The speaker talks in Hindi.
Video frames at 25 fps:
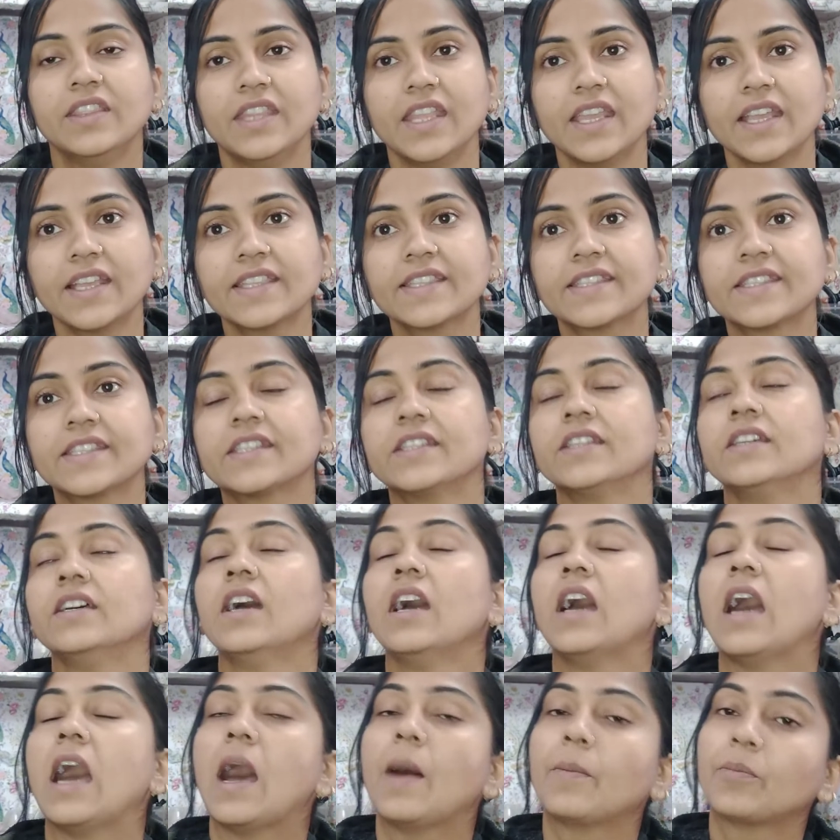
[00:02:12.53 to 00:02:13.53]
नेक्स्ट
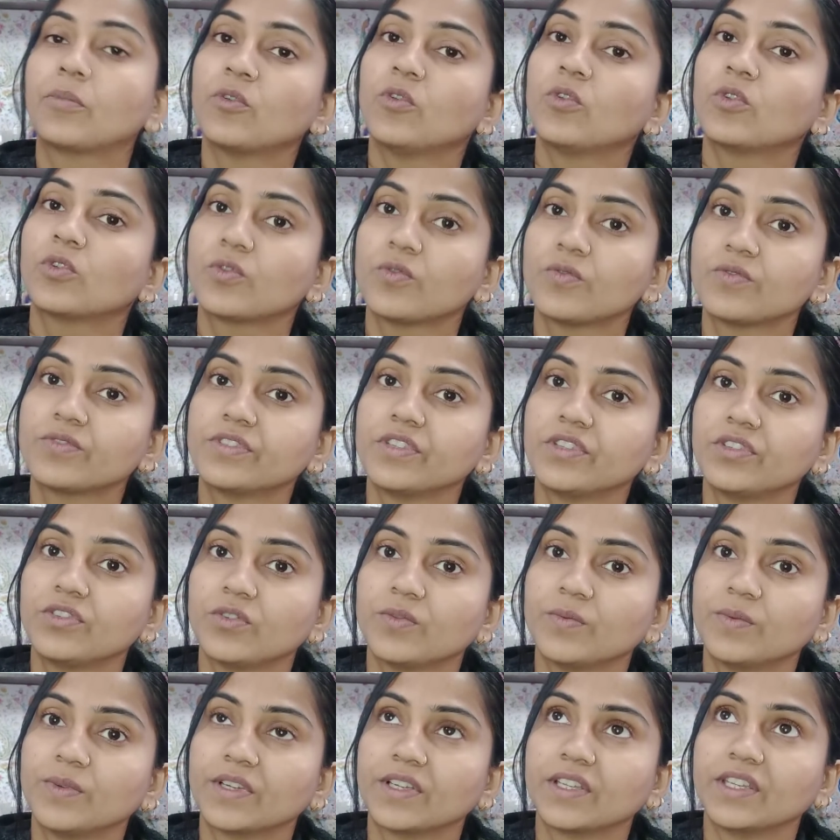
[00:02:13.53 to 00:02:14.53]
आपको और कौन सी
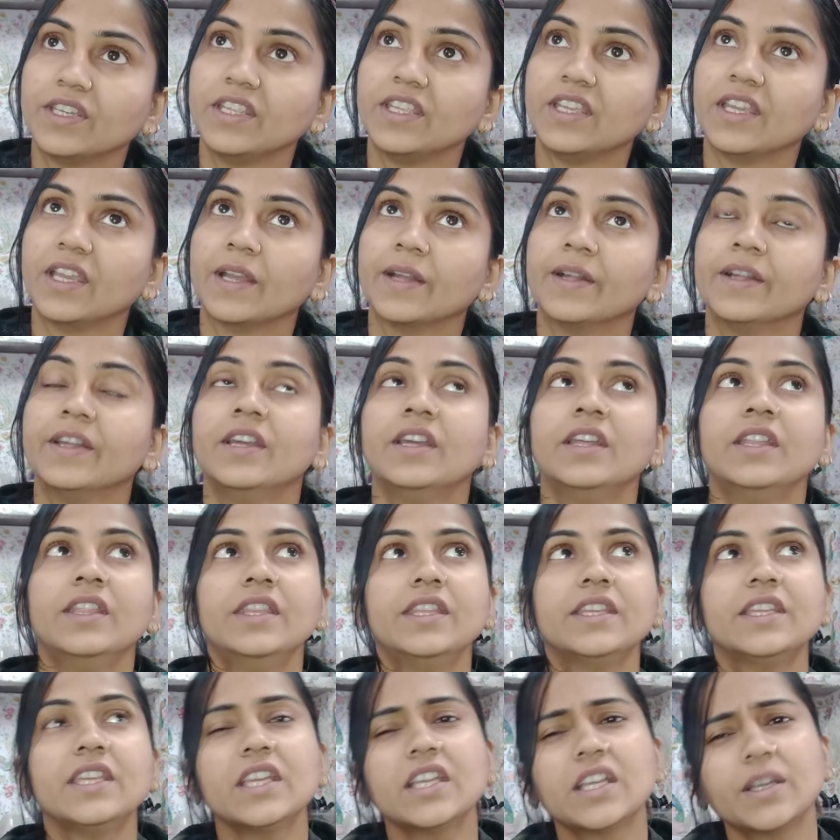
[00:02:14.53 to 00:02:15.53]
ट्यूब रखनी है
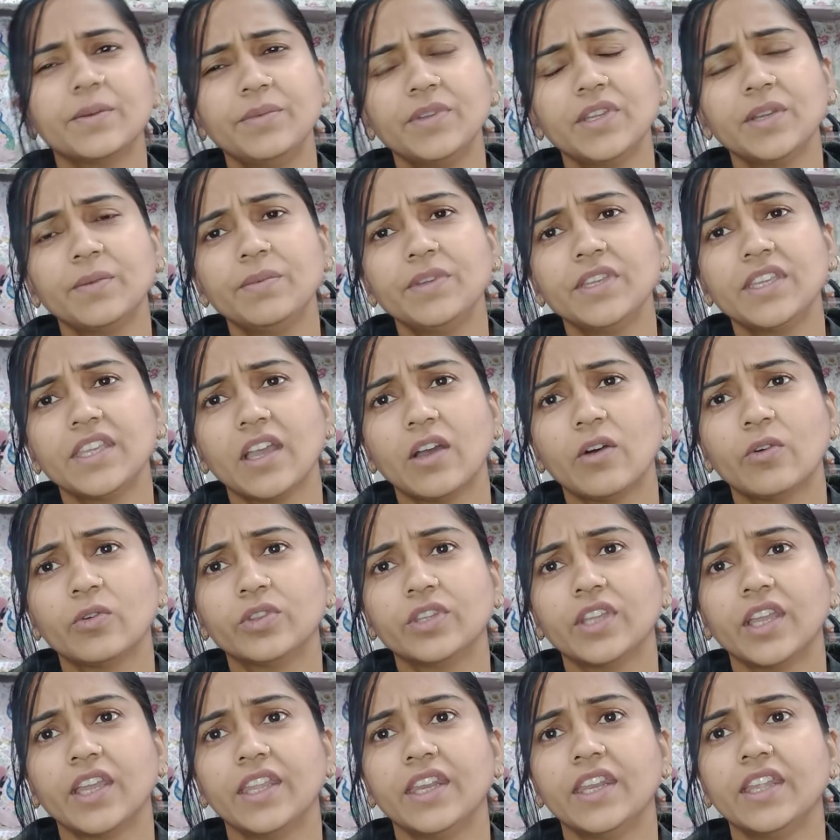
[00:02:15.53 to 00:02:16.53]
देखिए कभी कभी क्या
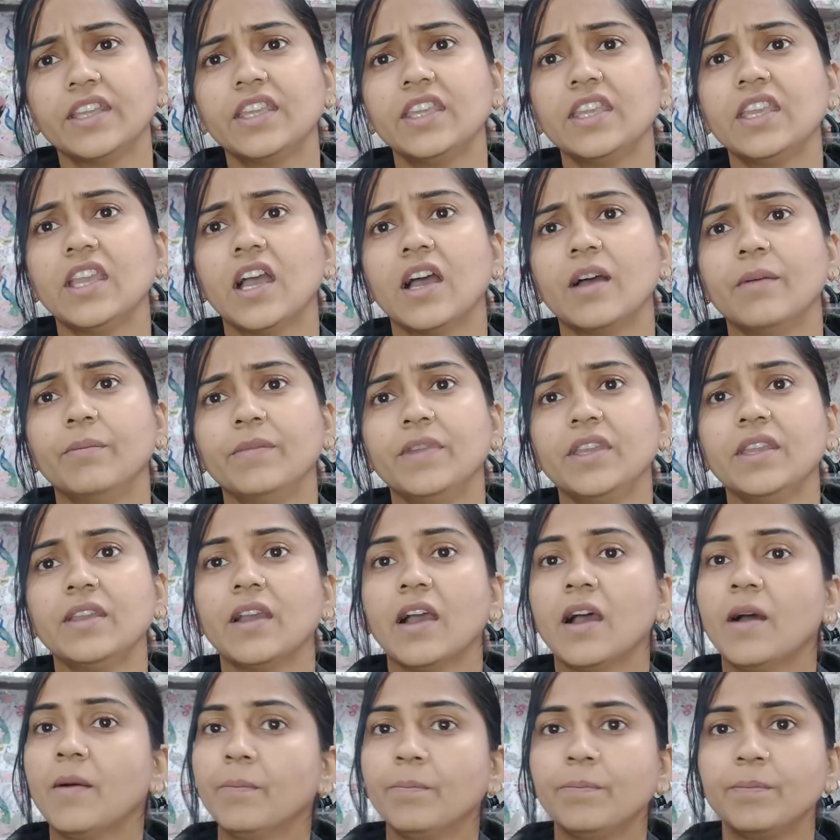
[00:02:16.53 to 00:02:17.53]
होता है ना कि हमें
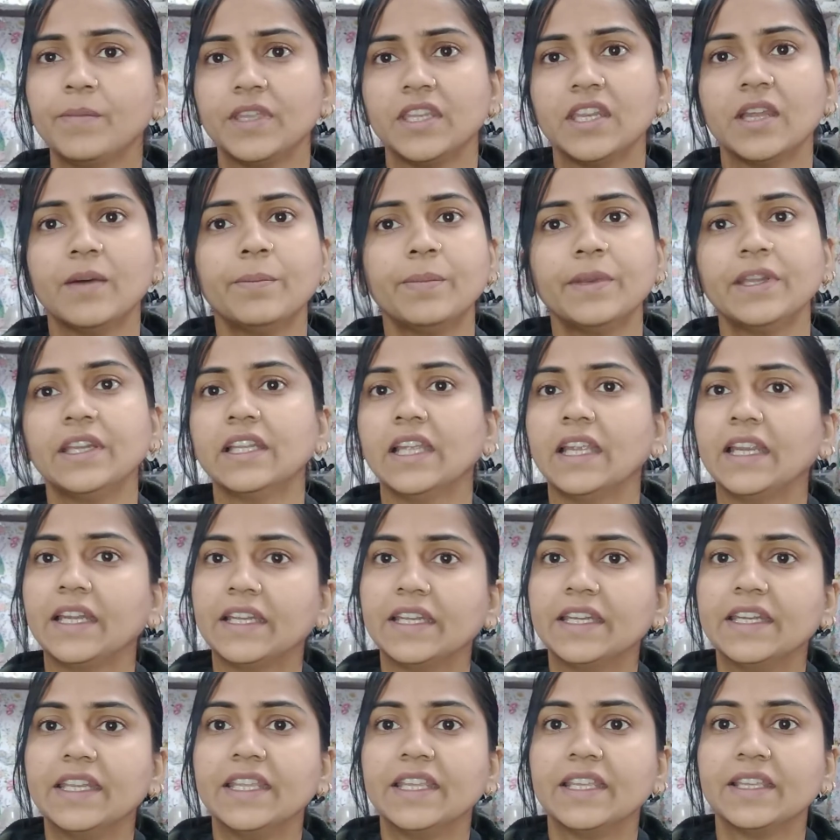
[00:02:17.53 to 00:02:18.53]
हम बिना प्री
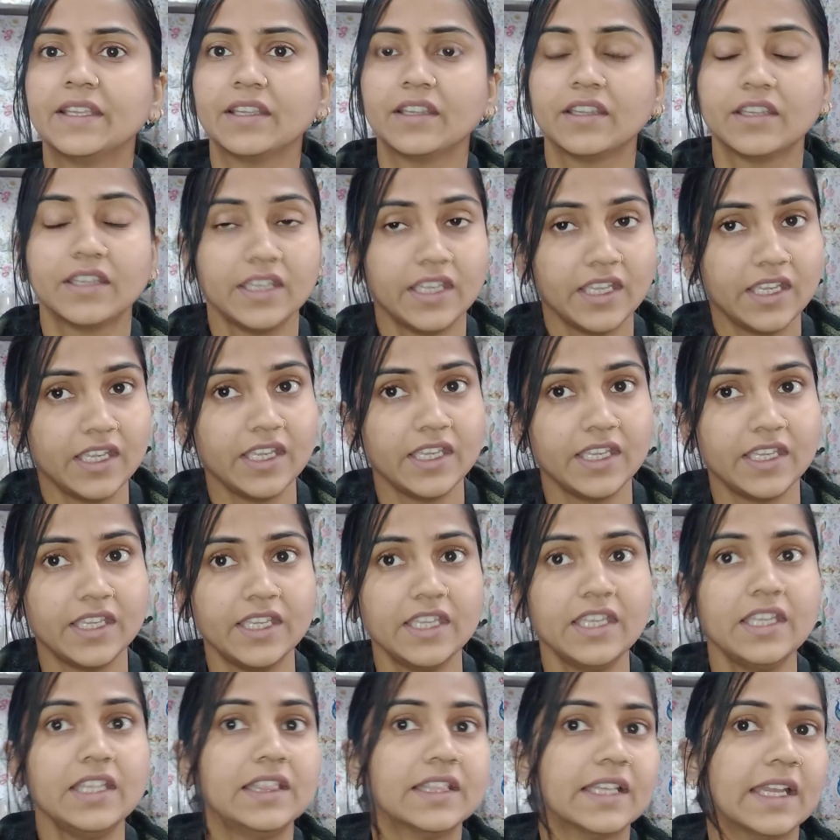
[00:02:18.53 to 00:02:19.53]
लाइटनिंग के
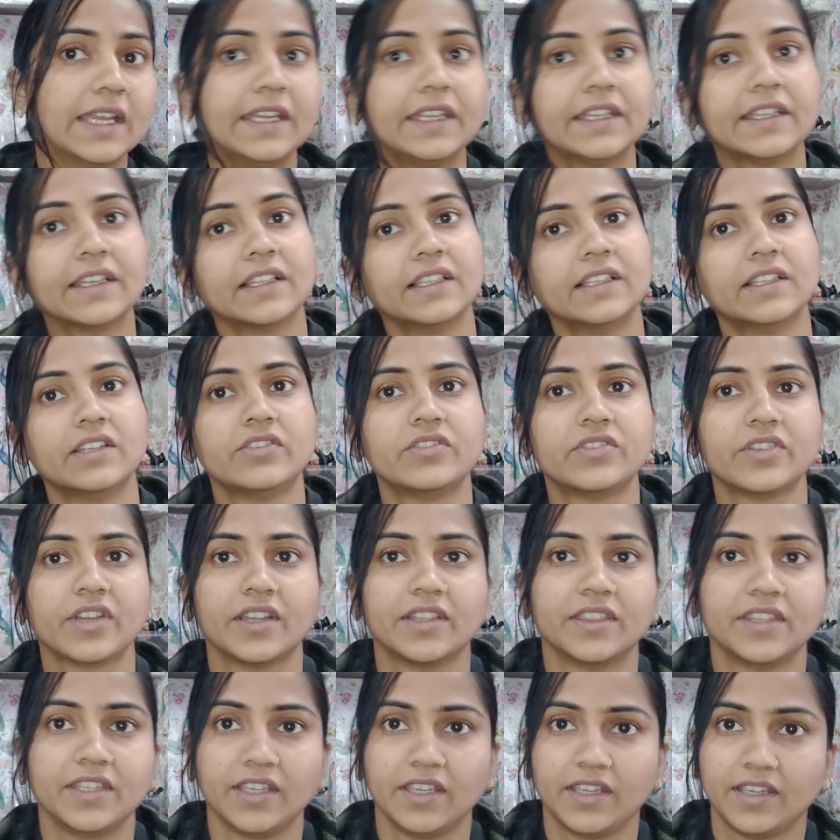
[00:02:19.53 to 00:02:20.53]
ही लाइट कलर
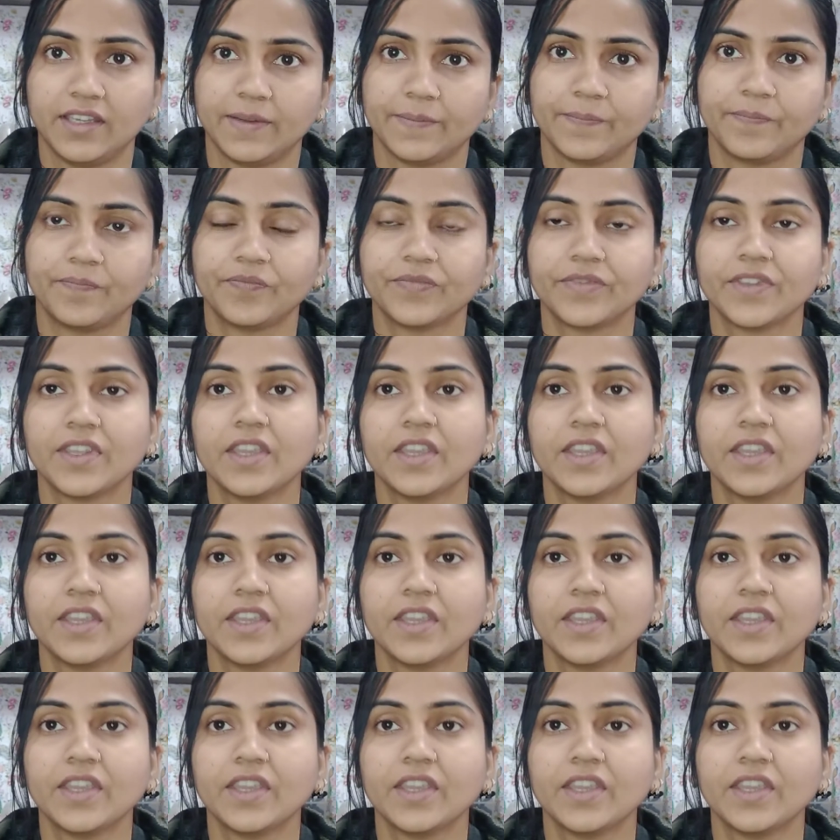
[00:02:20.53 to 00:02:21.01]
चाहते हैं